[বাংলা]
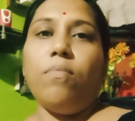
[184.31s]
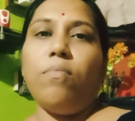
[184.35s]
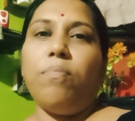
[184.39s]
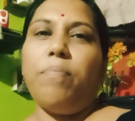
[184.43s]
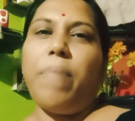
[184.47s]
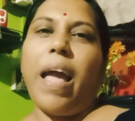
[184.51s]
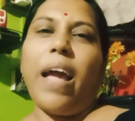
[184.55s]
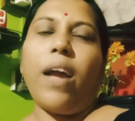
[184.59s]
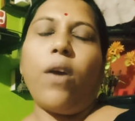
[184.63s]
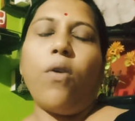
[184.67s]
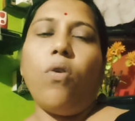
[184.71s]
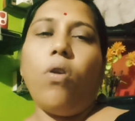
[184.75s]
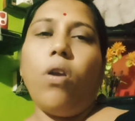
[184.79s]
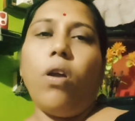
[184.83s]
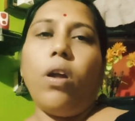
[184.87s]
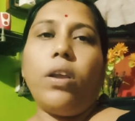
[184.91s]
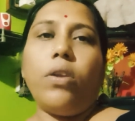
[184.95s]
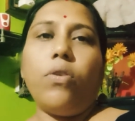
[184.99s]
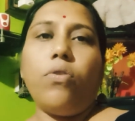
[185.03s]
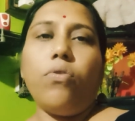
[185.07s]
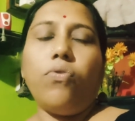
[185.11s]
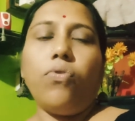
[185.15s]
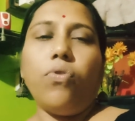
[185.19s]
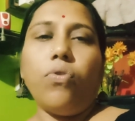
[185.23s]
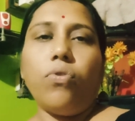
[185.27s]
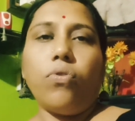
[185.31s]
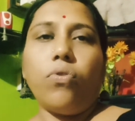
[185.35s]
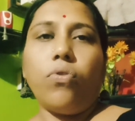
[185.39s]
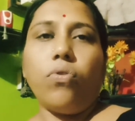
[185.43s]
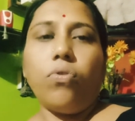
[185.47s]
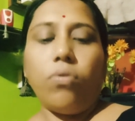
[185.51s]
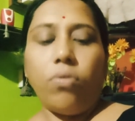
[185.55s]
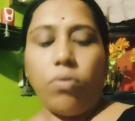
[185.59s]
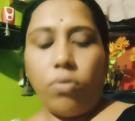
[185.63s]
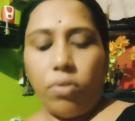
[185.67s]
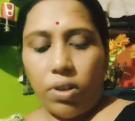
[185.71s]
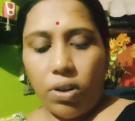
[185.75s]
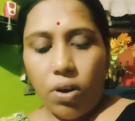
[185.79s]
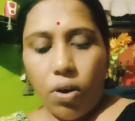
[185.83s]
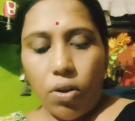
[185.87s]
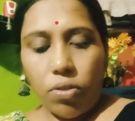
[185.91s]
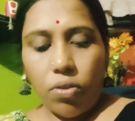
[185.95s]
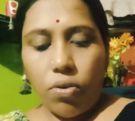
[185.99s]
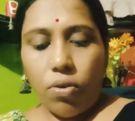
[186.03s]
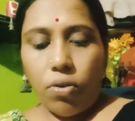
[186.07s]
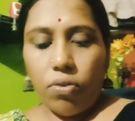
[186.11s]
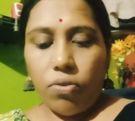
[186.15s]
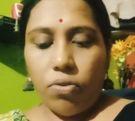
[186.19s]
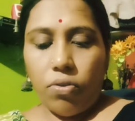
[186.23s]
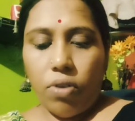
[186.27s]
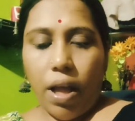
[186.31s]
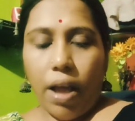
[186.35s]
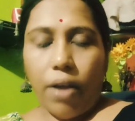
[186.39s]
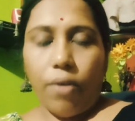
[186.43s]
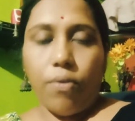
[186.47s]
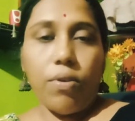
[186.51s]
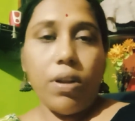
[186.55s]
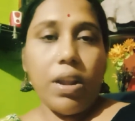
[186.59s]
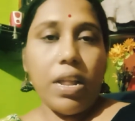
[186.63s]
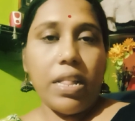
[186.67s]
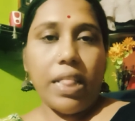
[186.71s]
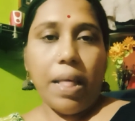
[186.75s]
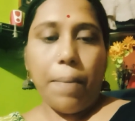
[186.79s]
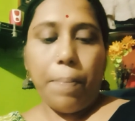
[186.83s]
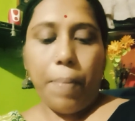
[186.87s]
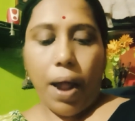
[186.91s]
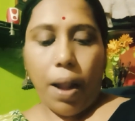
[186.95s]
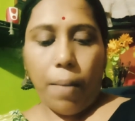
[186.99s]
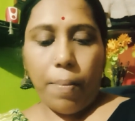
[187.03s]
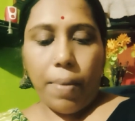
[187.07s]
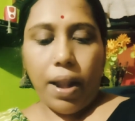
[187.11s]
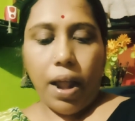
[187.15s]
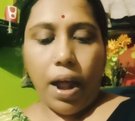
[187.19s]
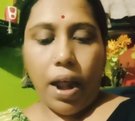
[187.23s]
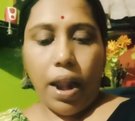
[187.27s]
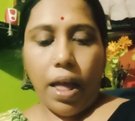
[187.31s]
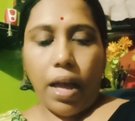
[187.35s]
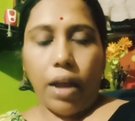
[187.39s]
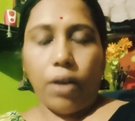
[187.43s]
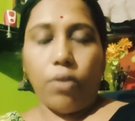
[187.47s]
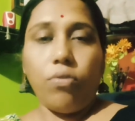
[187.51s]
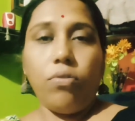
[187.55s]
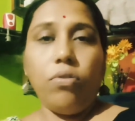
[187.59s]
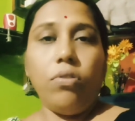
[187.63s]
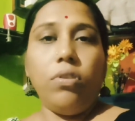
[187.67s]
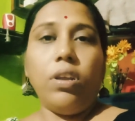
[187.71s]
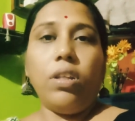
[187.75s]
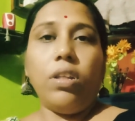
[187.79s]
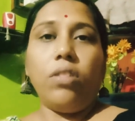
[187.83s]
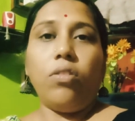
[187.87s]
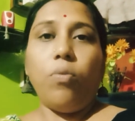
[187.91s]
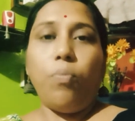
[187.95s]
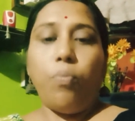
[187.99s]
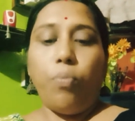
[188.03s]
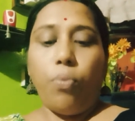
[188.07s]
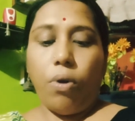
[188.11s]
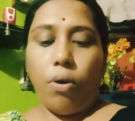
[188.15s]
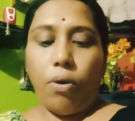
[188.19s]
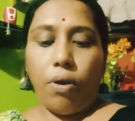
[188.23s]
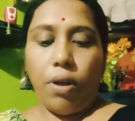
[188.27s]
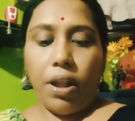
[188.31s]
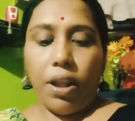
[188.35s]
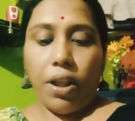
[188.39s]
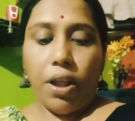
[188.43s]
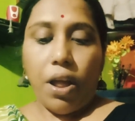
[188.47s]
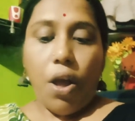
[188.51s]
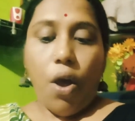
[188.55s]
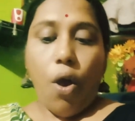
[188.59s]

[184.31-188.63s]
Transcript: ব্যাগগুলো একটু ছোটো ছিল তো ওই জন্য এখন নিতে পারবে না আর এখন যেহেতু বয়ের